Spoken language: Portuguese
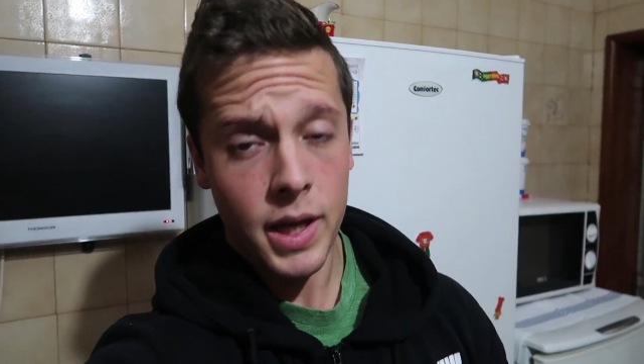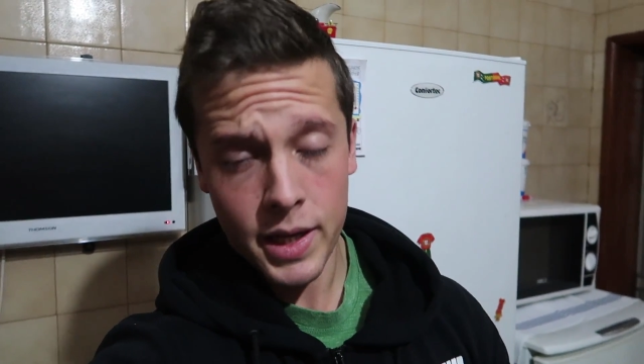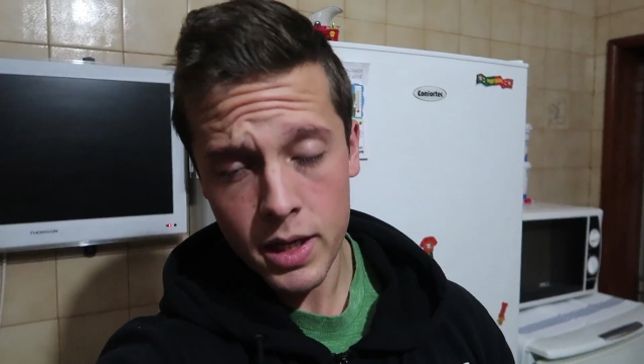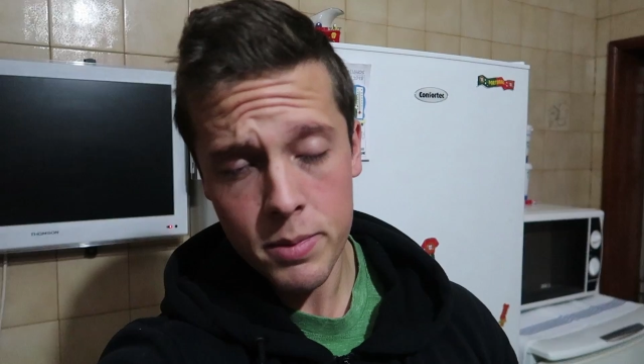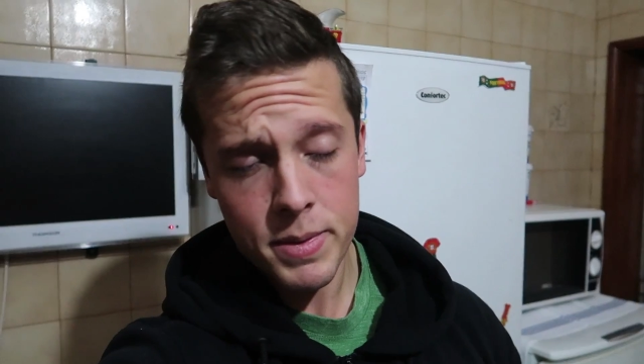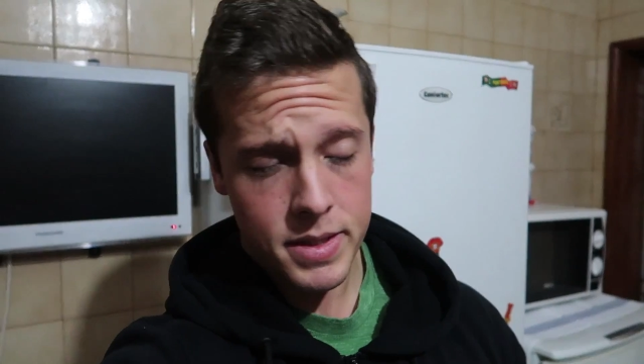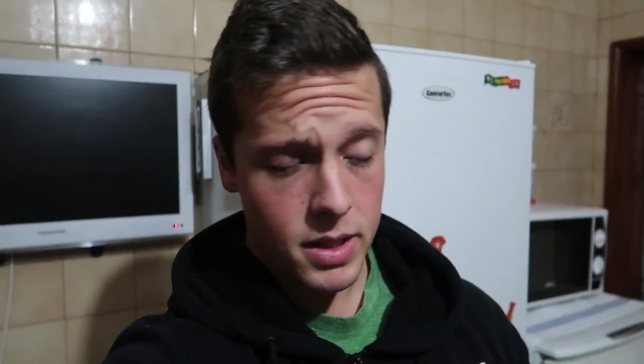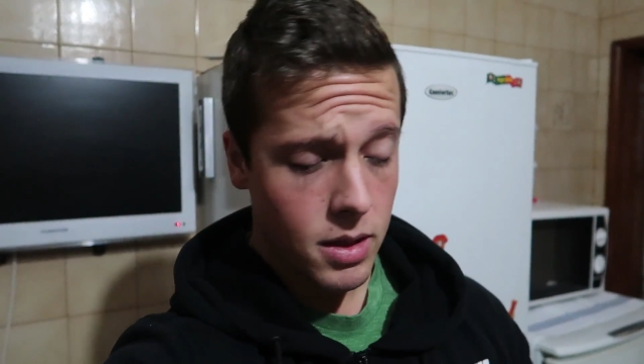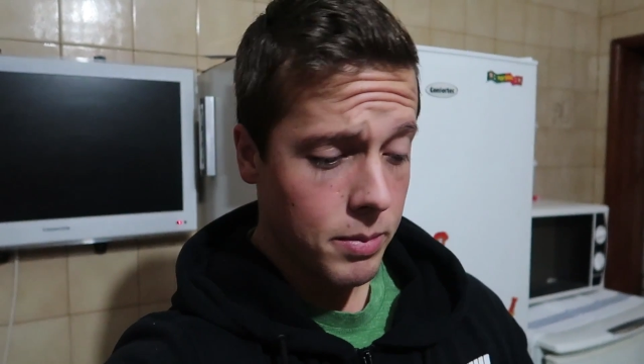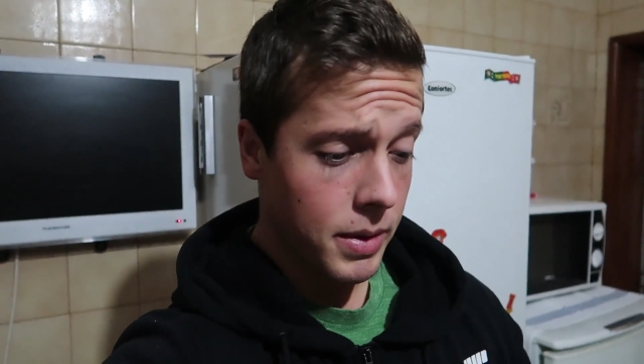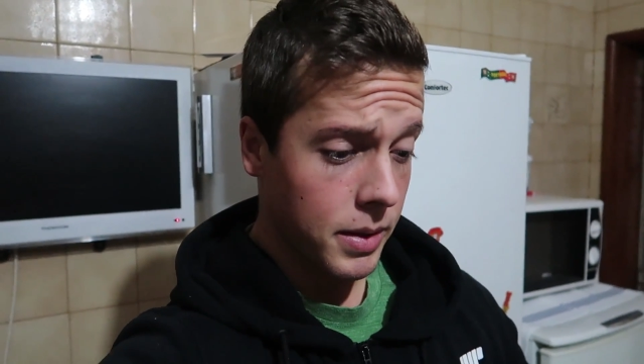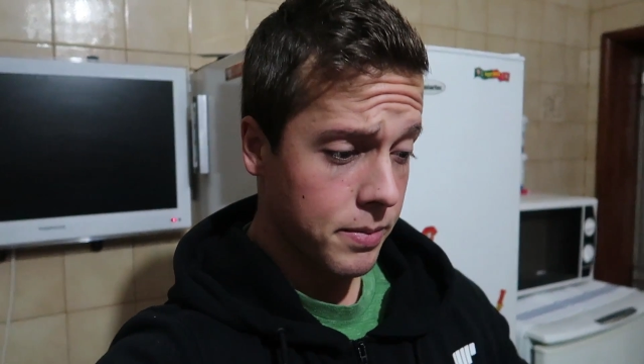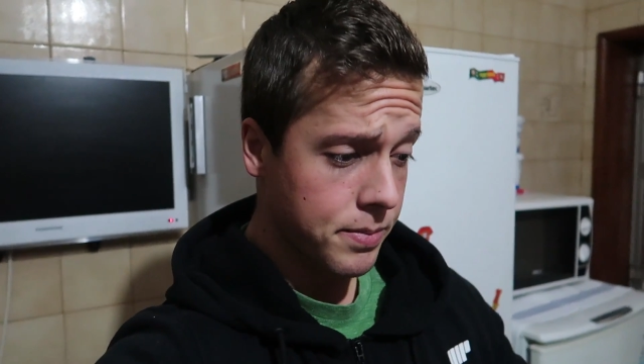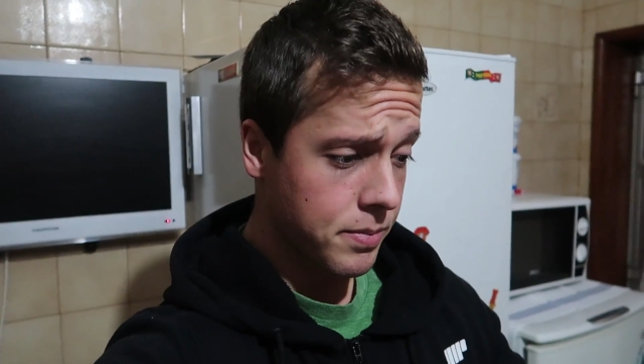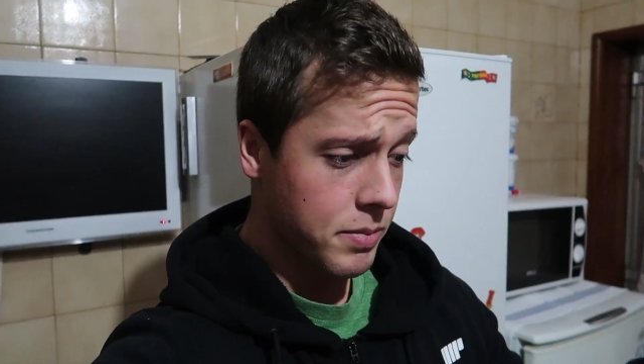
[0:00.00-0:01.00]
aqui na mesa
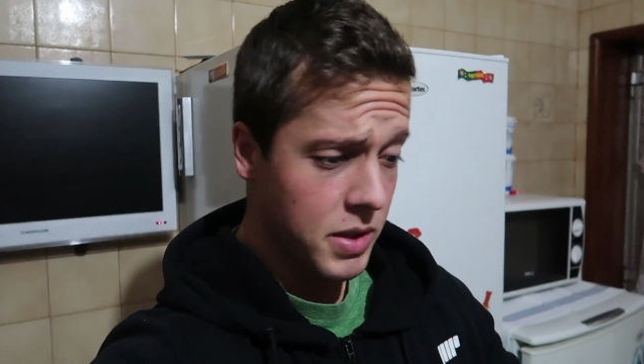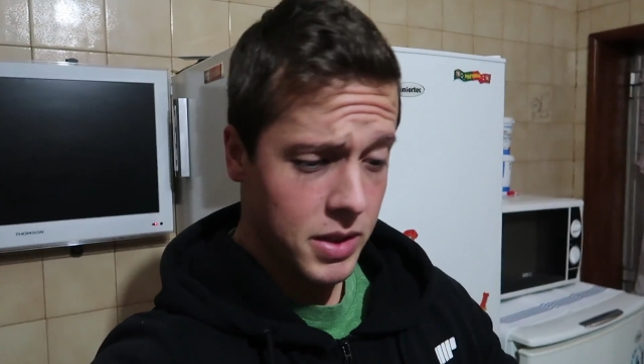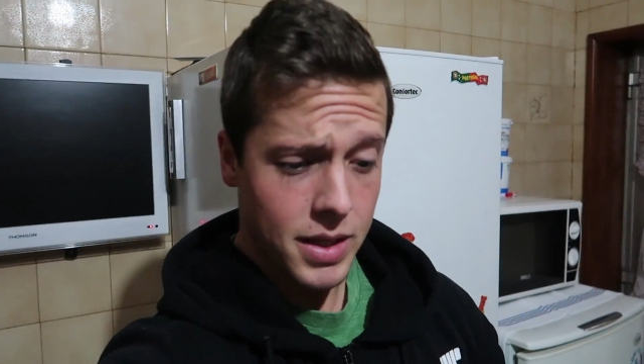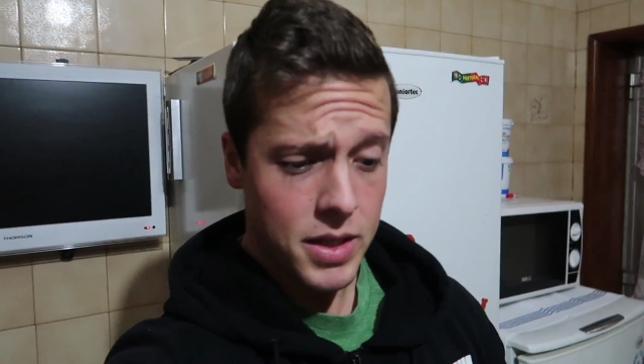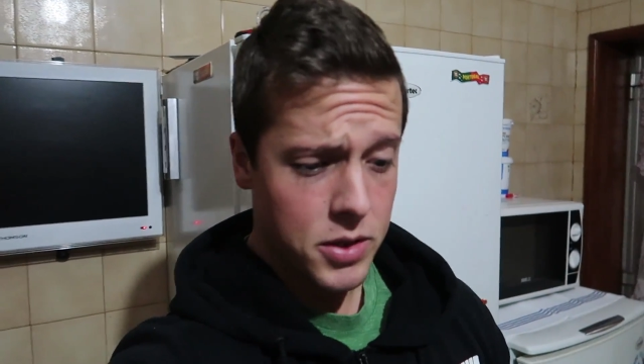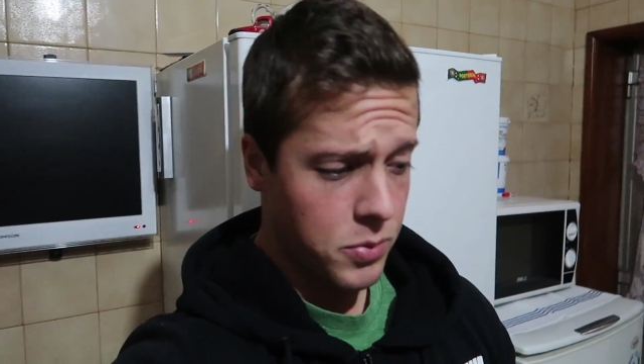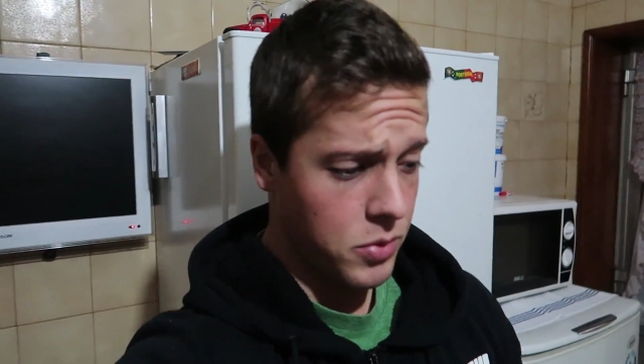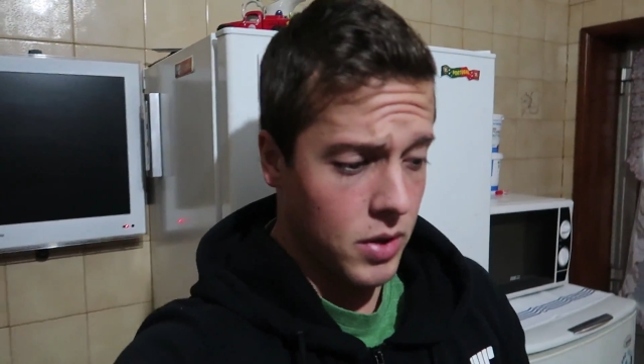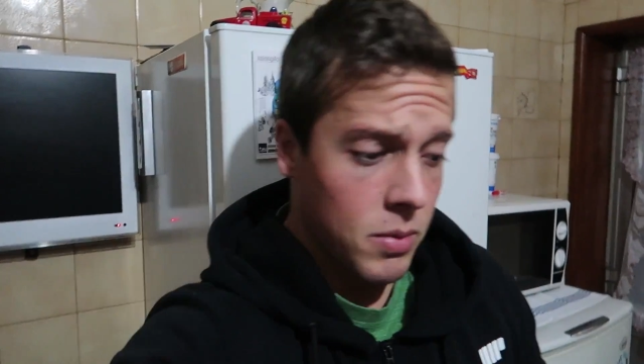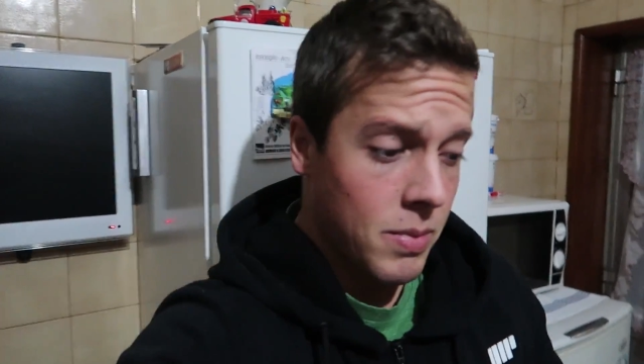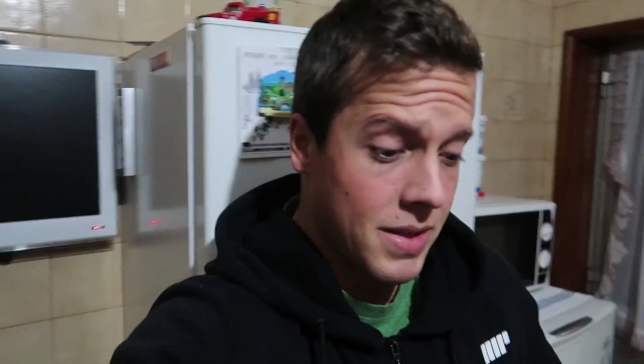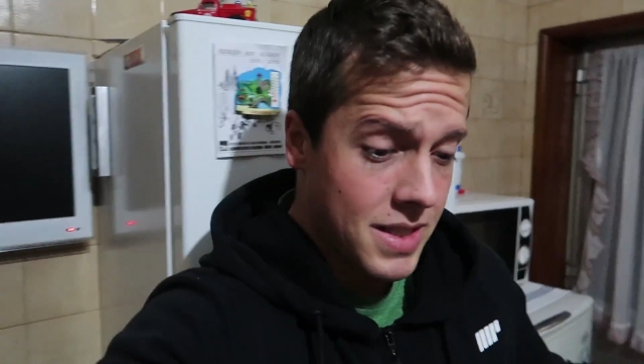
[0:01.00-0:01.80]
também. Mas é isso pessoal,